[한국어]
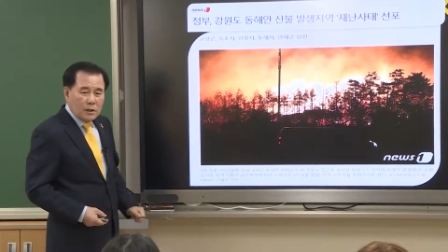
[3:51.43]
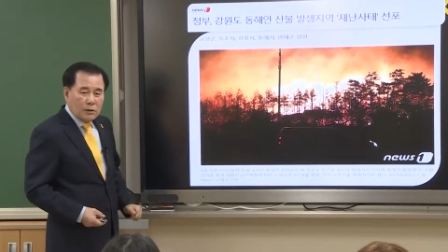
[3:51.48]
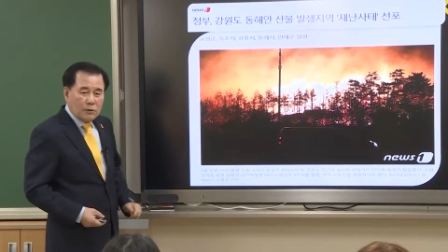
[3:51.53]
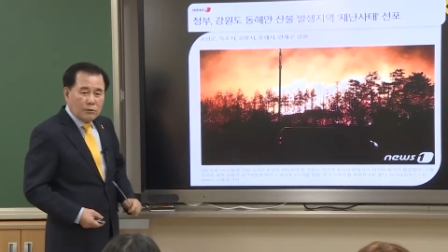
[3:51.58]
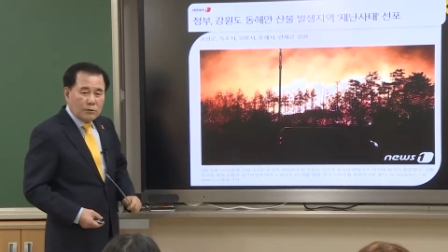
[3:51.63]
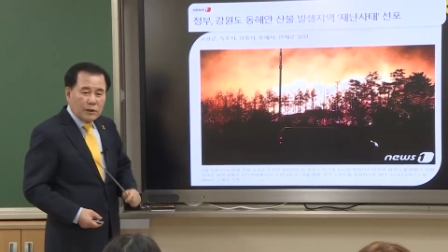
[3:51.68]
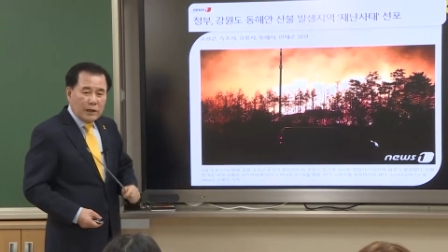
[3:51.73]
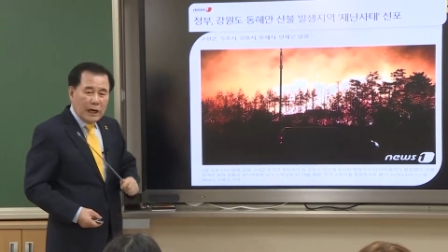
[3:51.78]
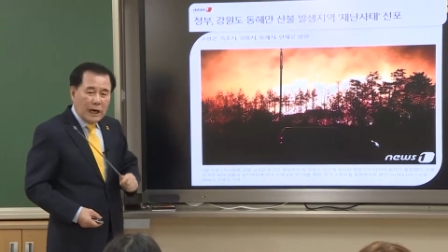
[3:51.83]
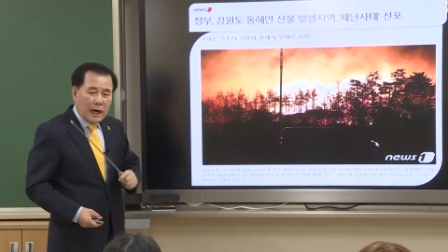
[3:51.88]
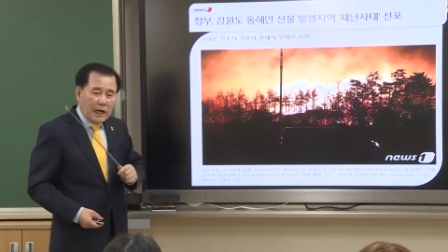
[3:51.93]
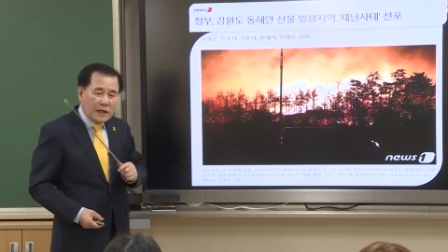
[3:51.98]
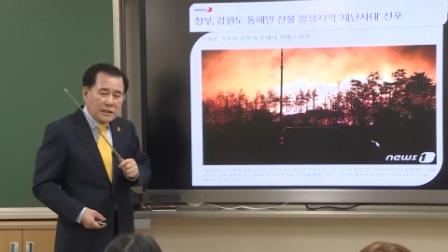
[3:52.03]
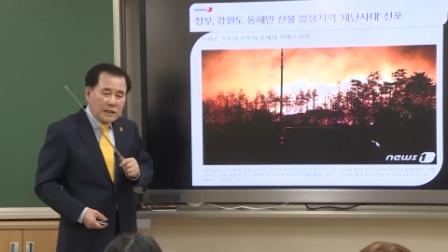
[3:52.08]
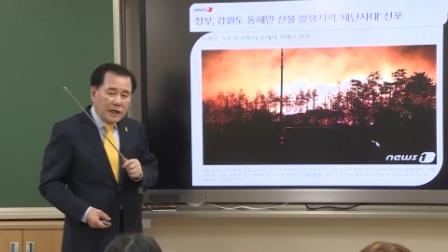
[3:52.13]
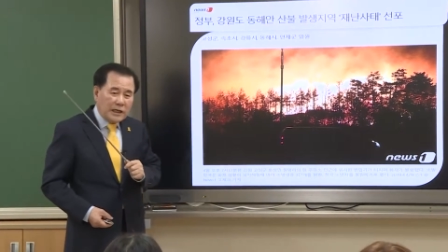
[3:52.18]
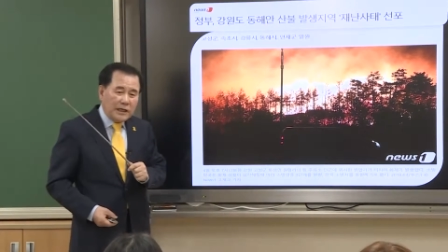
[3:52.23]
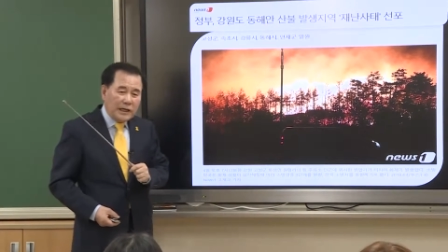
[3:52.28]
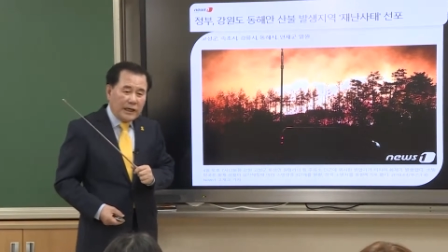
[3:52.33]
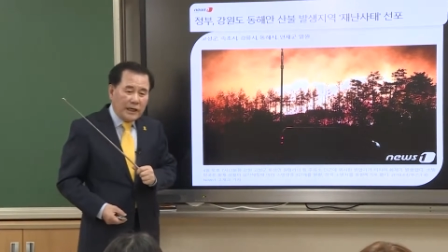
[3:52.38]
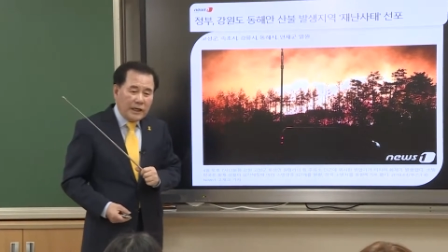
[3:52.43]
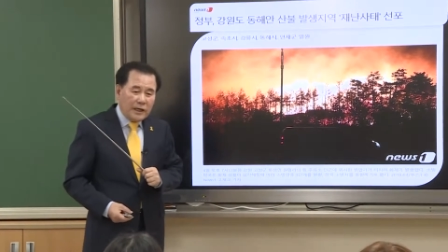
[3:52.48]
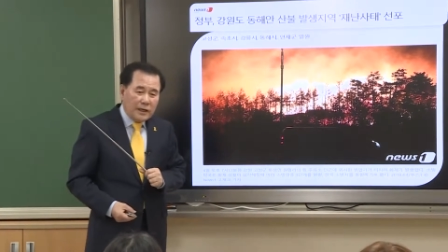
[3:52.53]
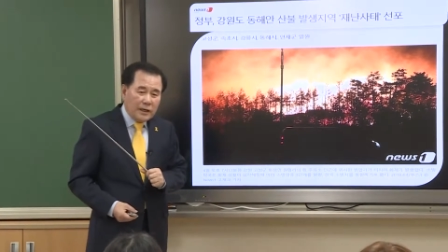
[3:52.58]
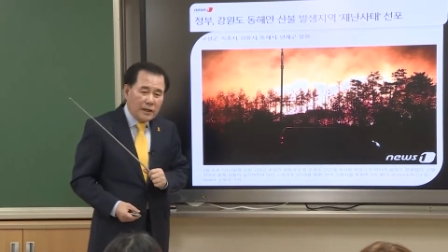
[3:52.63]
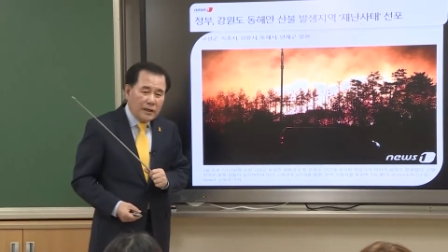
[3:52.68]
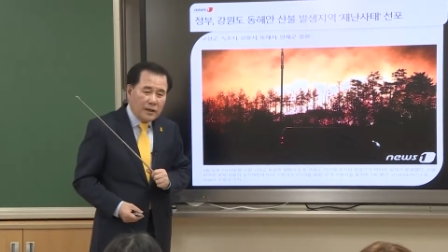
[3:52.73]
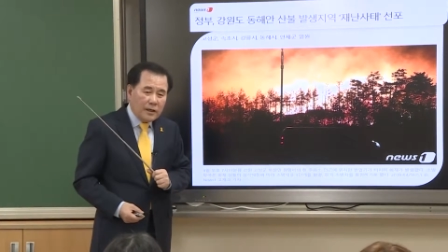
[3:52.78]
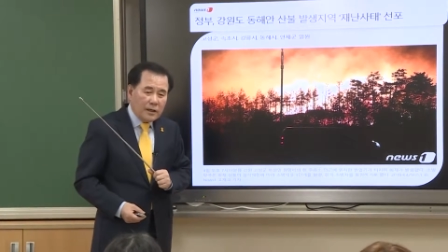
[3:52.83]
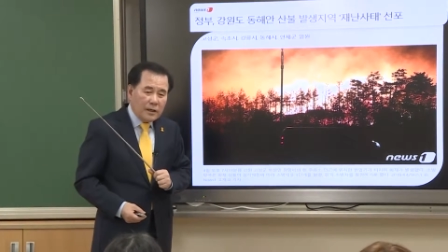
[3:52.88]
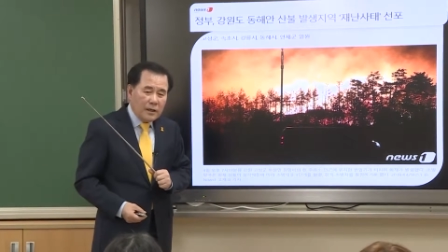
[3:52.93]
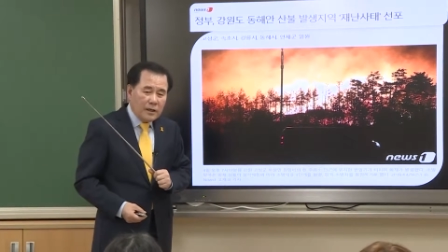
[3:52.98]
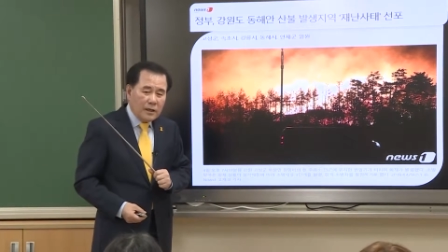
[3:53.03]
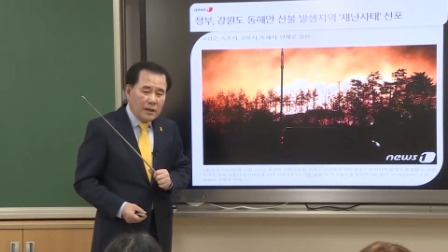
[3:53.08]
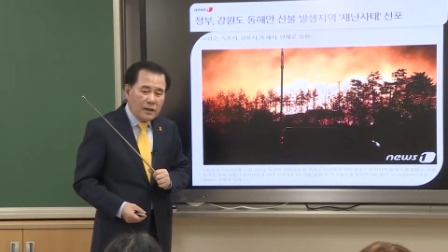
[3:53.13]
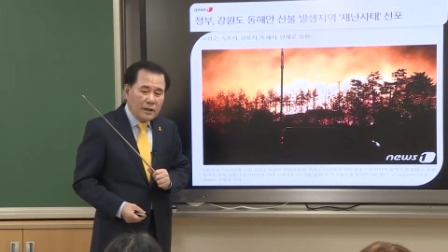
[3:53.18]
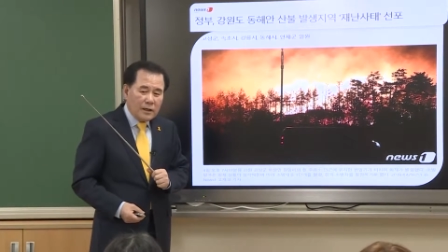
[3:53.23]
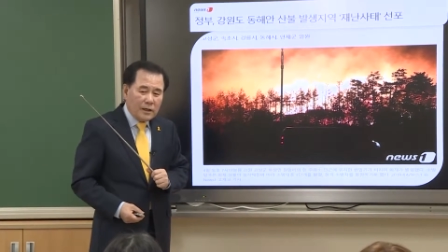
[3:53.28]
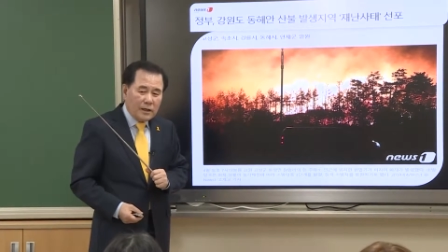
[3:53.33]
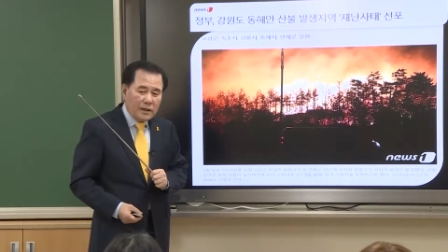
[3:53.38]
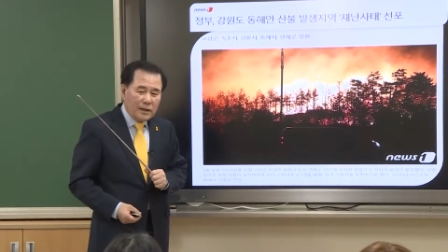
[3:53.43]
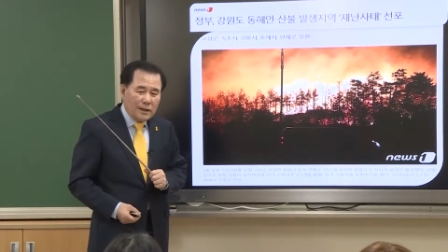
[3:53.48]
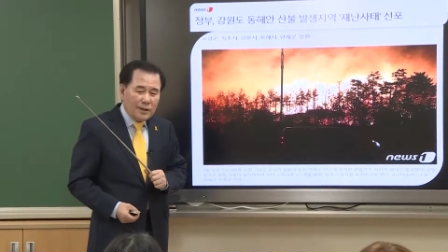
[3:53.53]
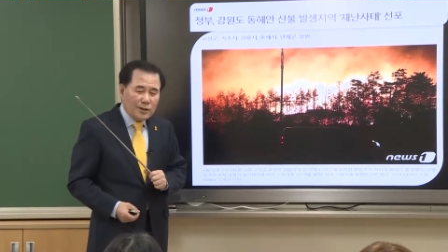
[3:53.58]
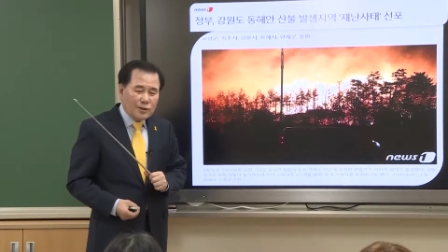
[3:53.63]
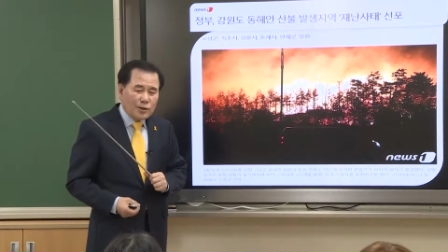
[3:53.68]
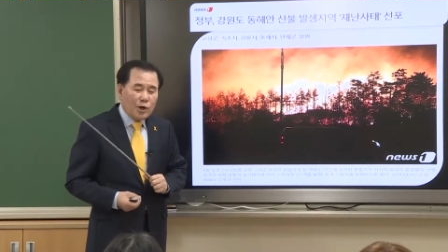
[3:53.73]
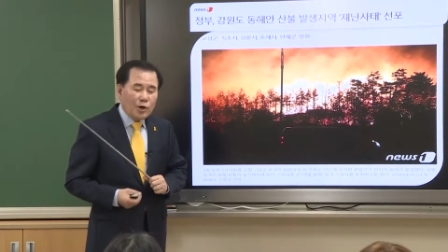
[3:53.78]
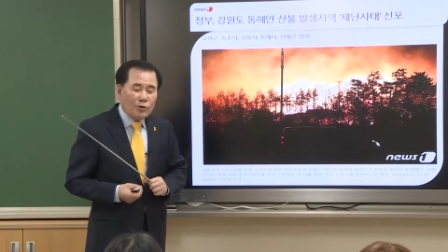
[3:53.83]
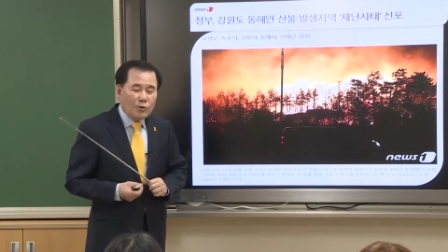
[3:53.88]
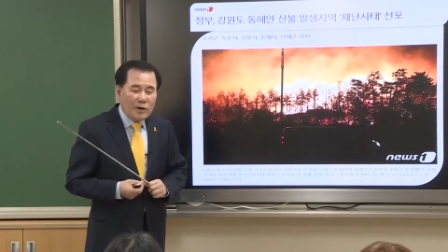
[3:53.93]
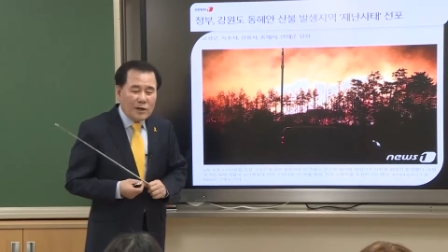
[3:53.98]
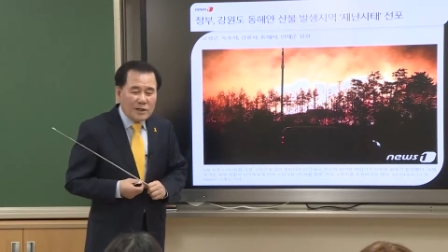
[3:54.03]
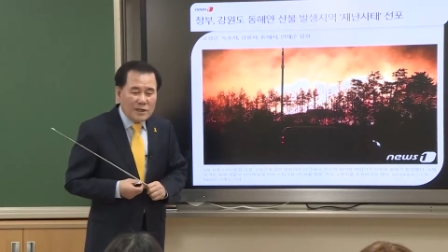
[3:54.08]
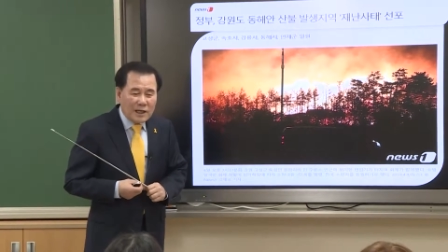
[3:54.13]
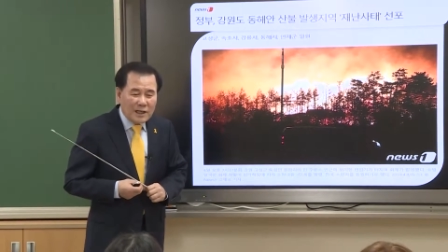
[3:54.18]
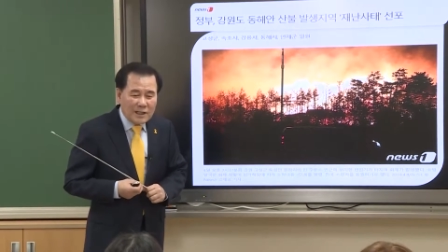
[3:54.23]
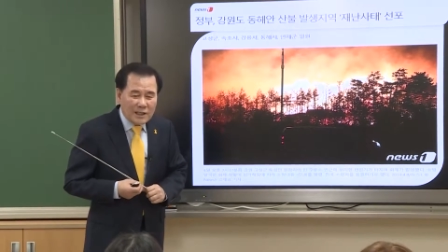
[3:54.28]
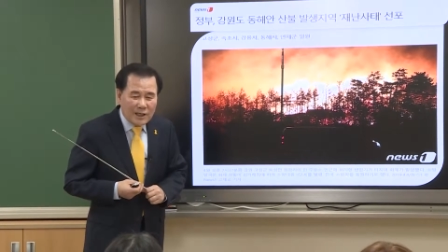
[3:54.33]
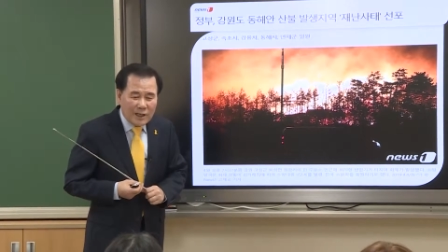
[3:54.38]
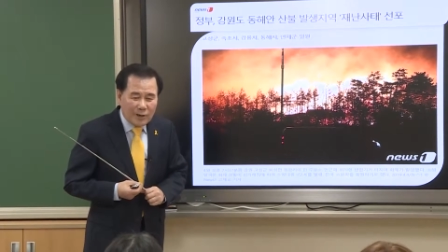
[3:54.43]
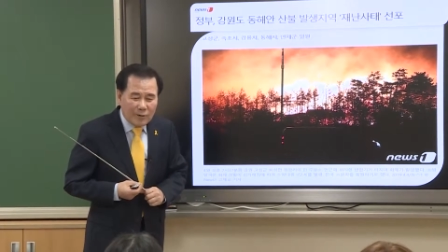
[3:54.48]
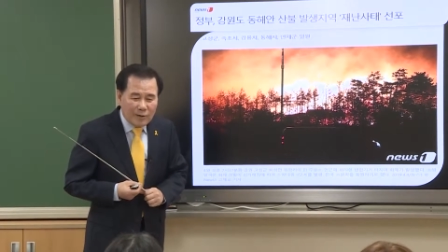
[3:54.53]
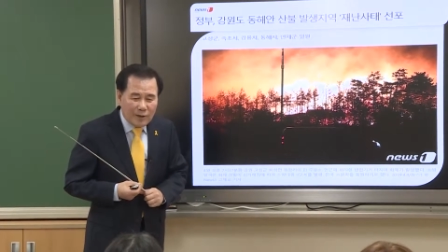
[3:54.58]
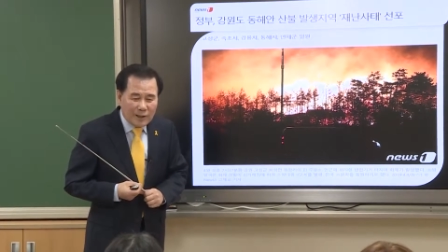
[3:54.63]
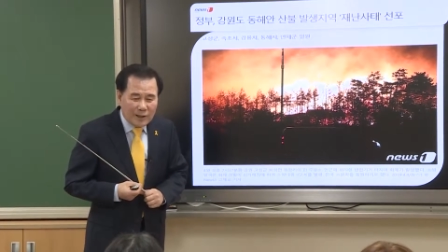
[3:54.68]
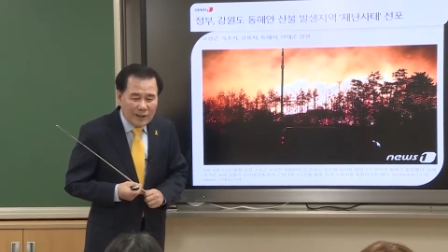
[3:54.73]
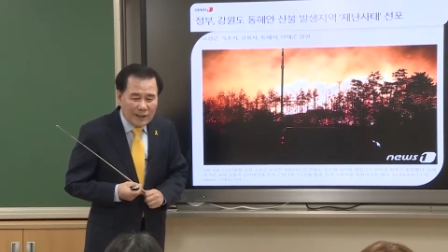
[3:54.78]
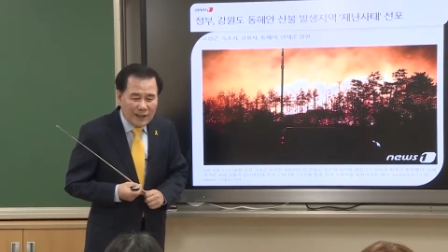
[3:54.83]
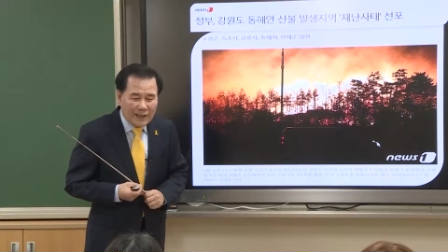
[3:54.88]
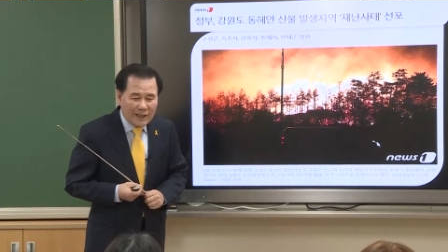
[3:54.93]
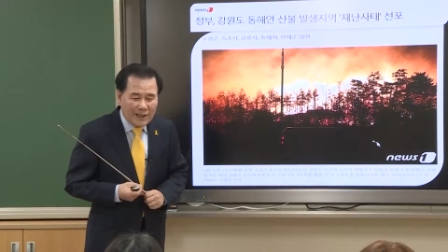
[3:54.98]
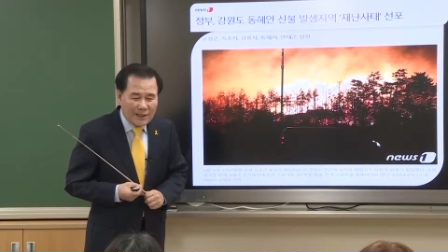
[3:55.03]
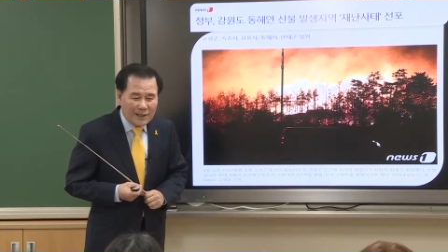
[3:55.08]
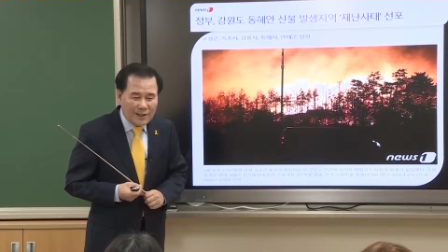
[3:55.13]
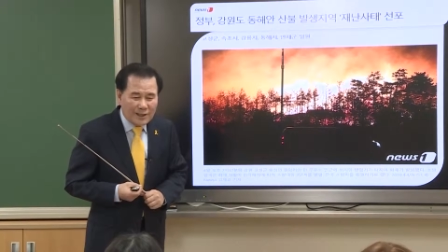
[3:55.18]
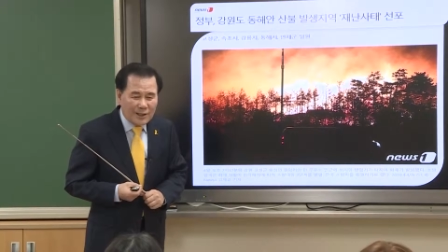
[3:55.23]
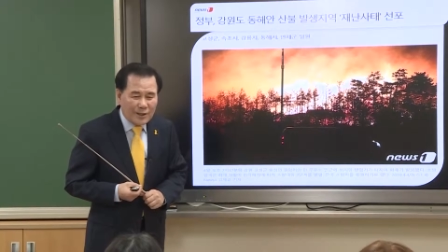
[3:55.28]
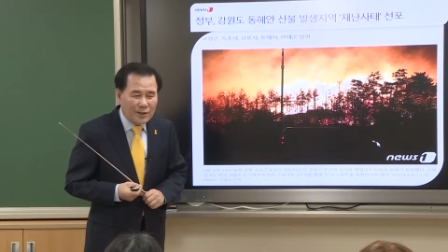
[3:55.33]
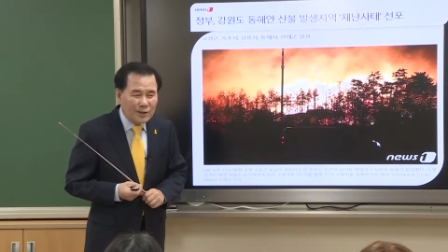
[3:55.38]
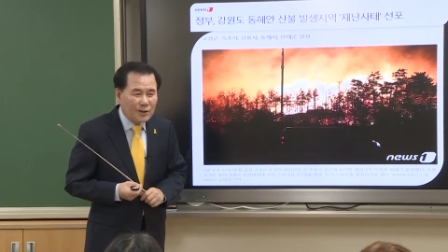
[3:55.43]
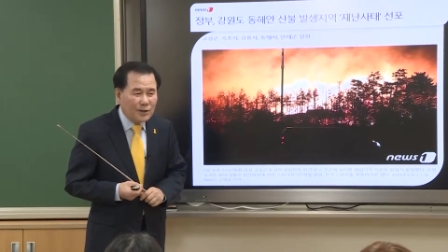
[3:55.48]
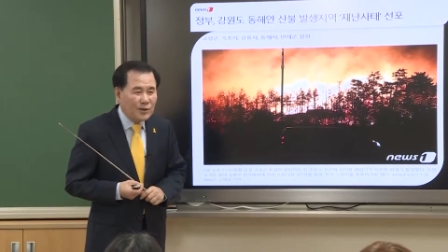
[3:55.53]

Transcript: 우리 아산에 설화산이라고 하는 데가 있어요.